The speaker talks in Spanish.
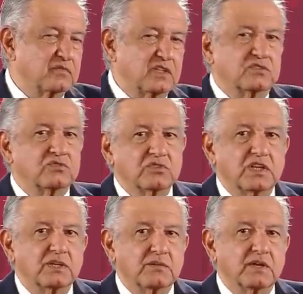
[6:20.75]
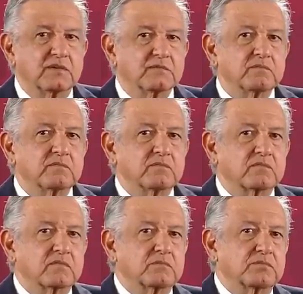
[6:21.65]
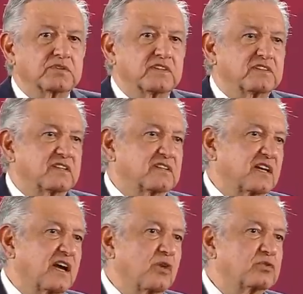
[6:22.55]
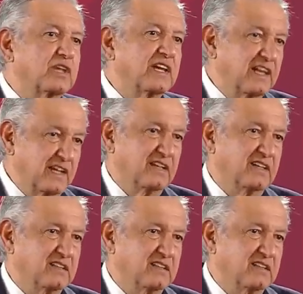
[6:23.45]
y esto lleva pues a cierta cautela